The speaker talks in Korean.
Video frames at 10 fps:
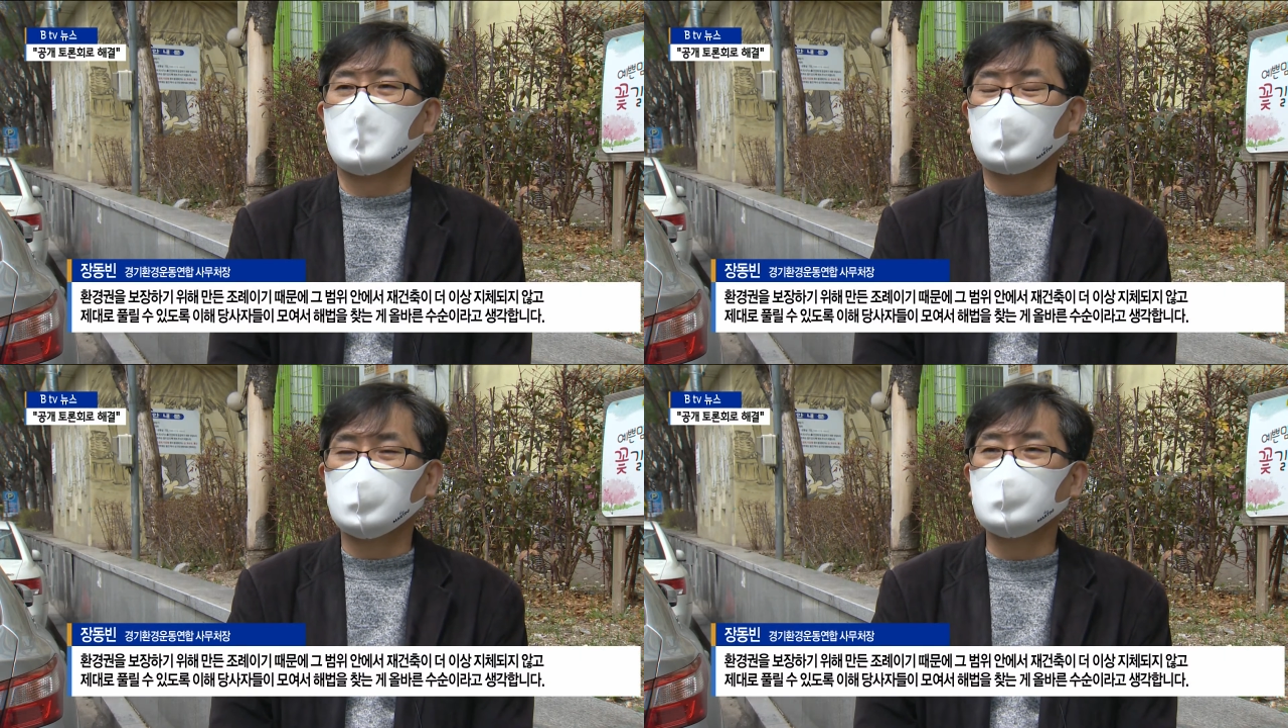
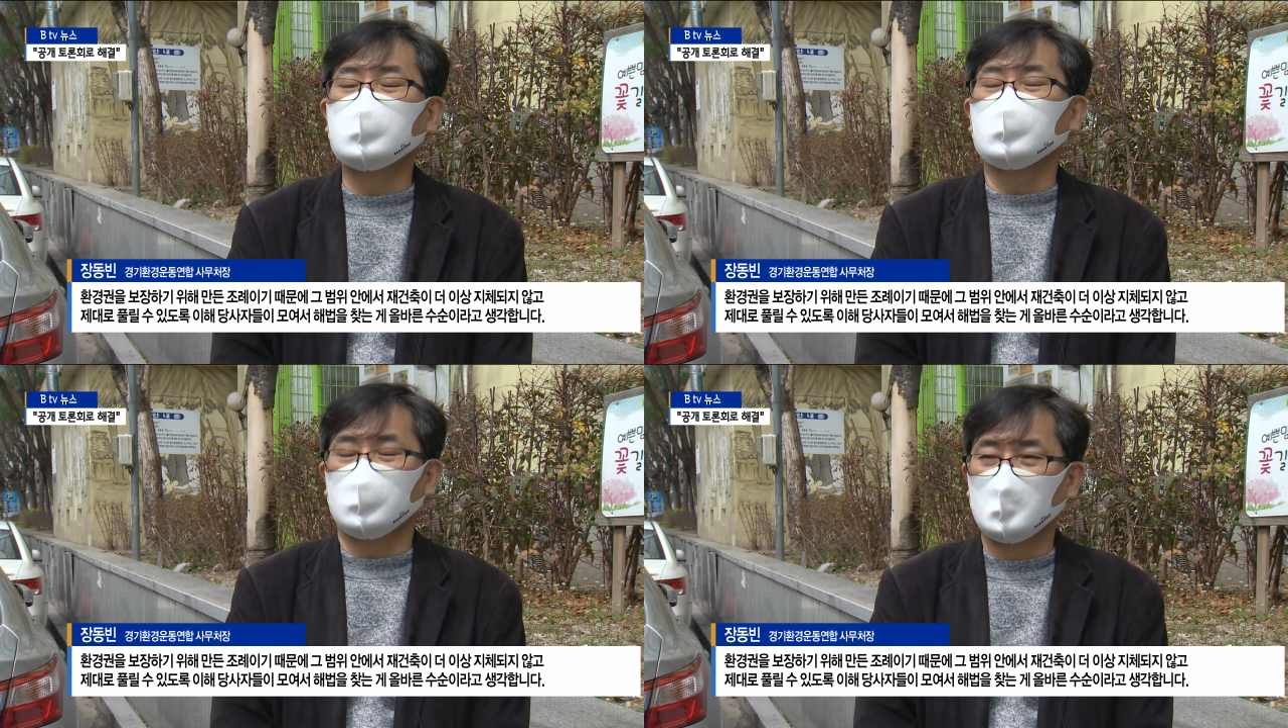
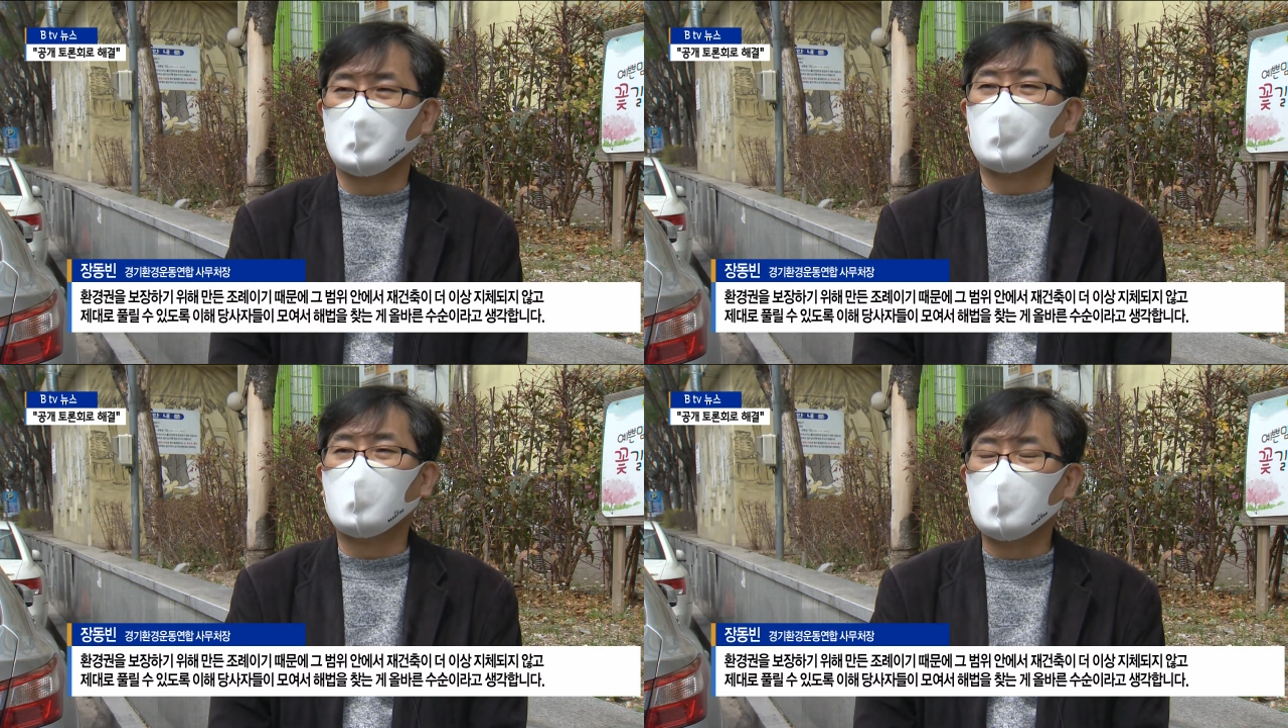그
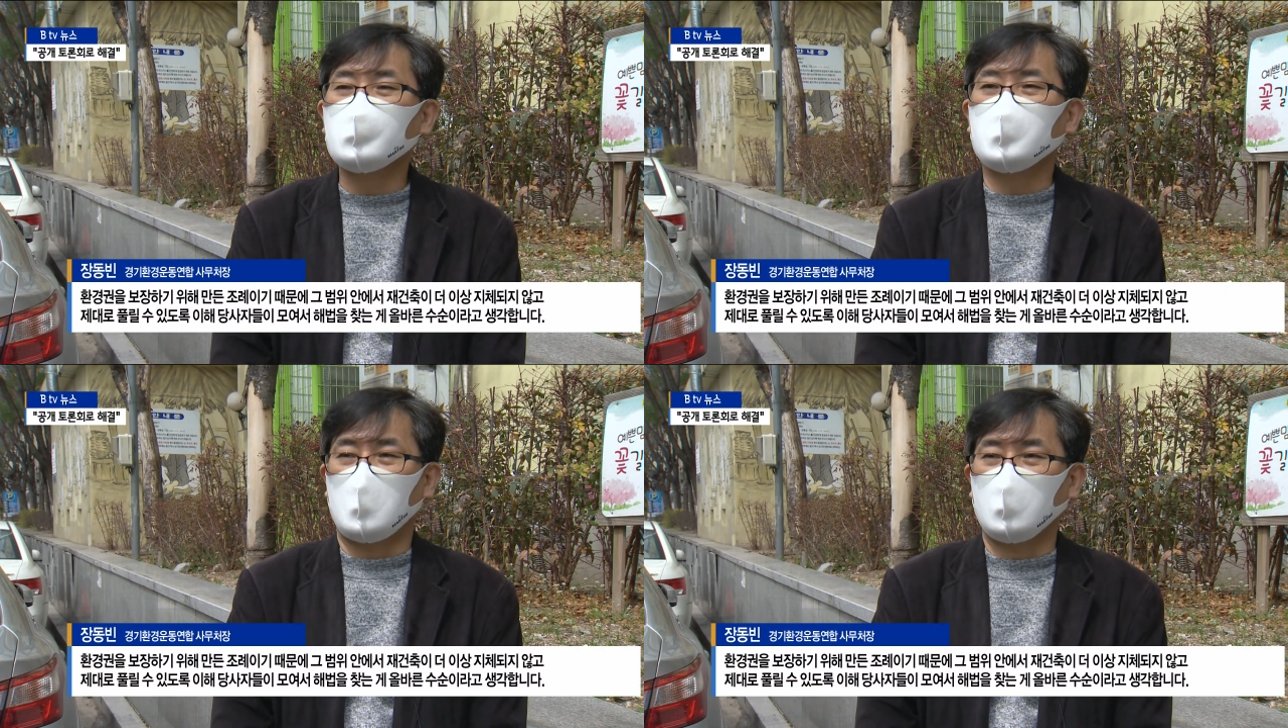
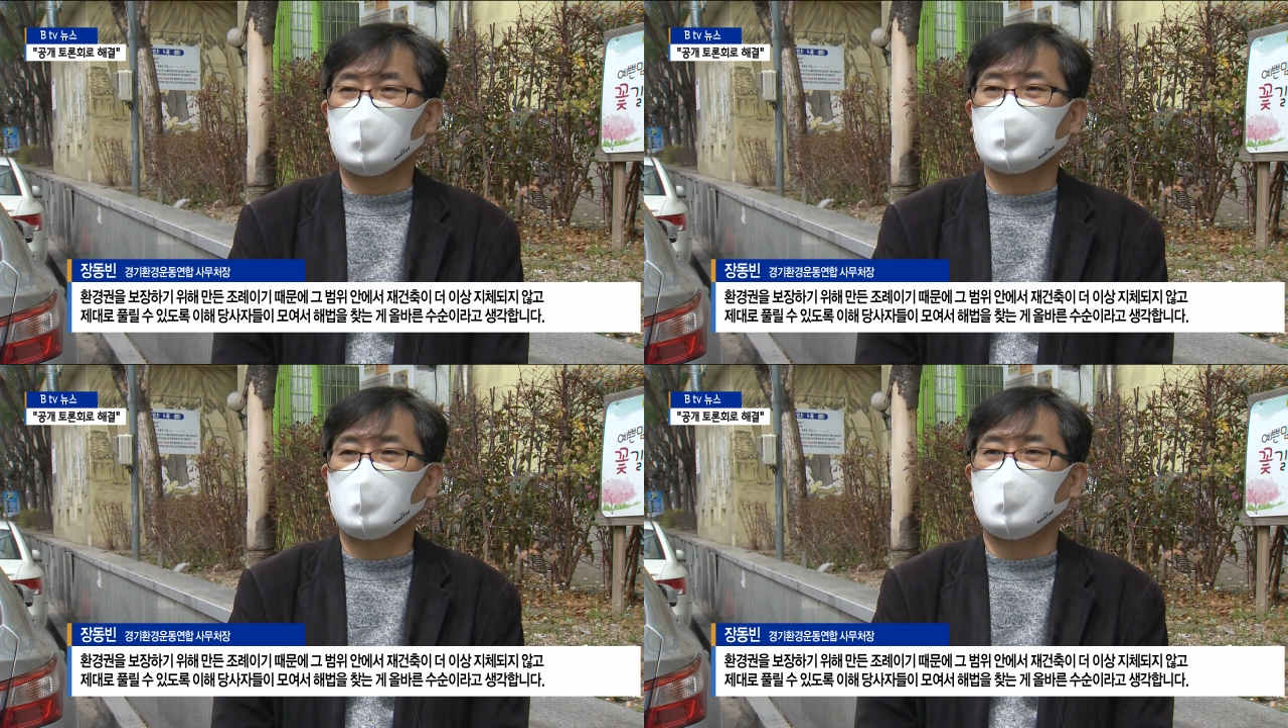범위
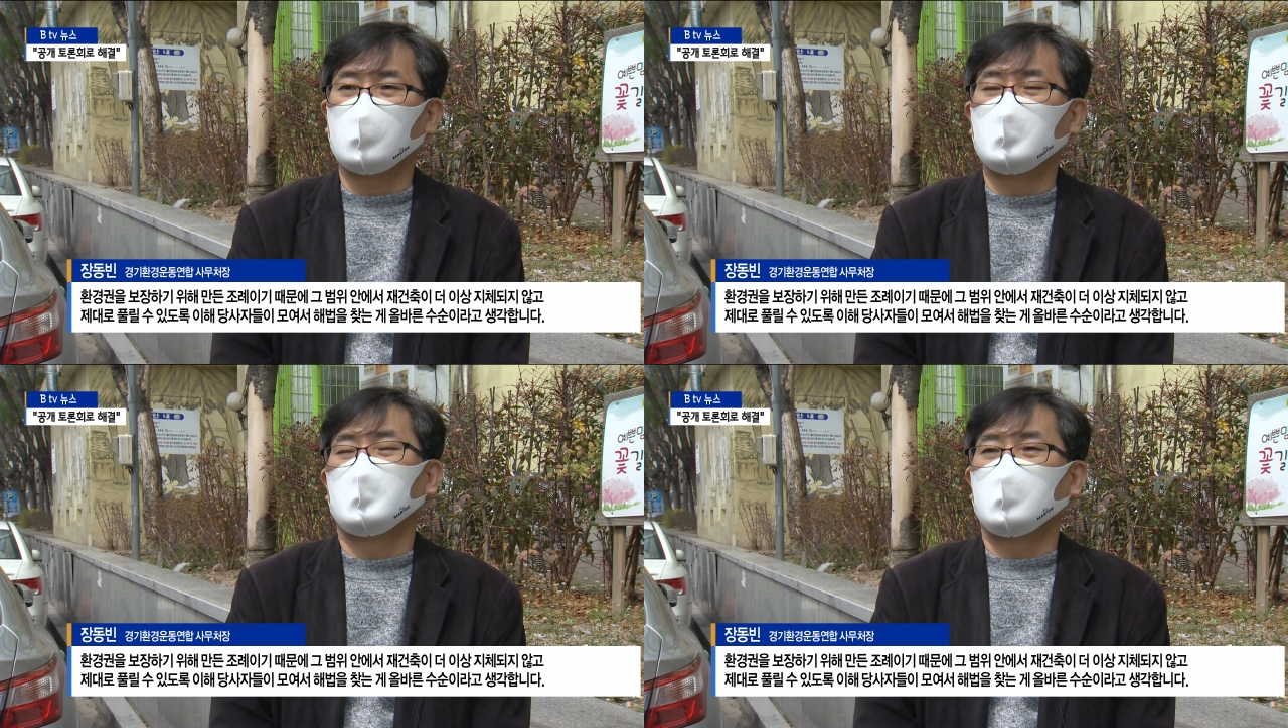안에서
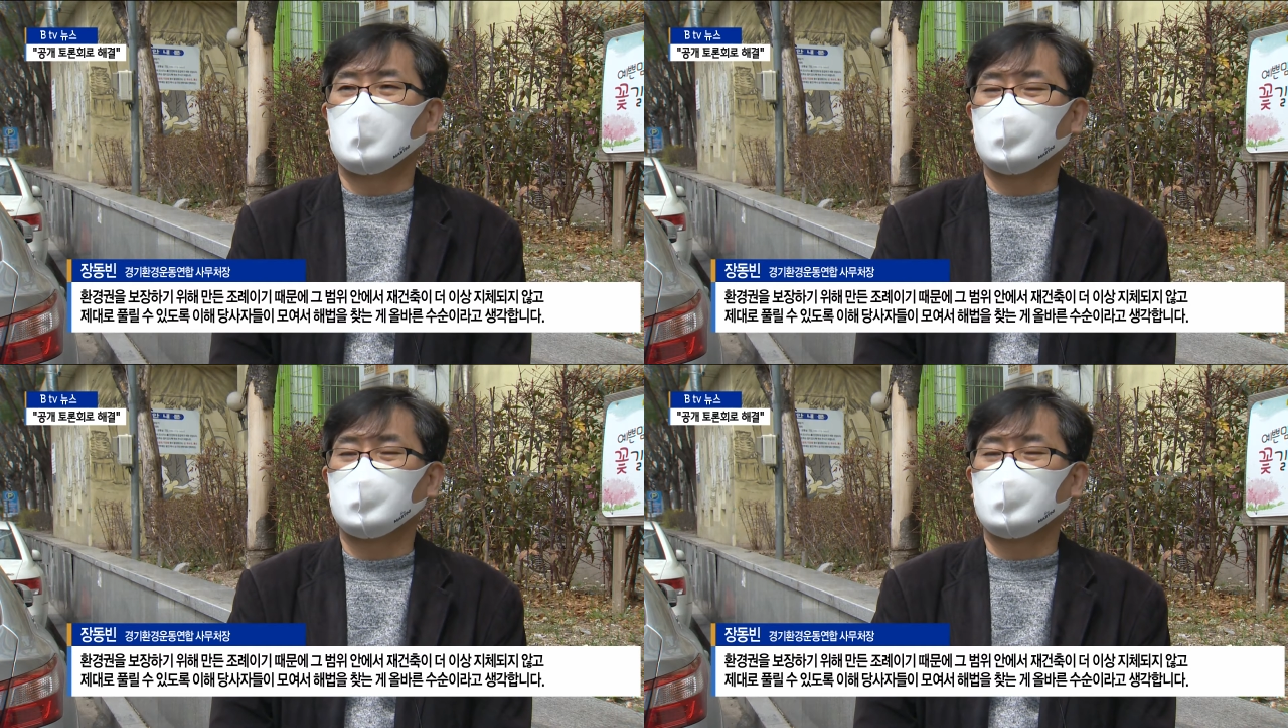어,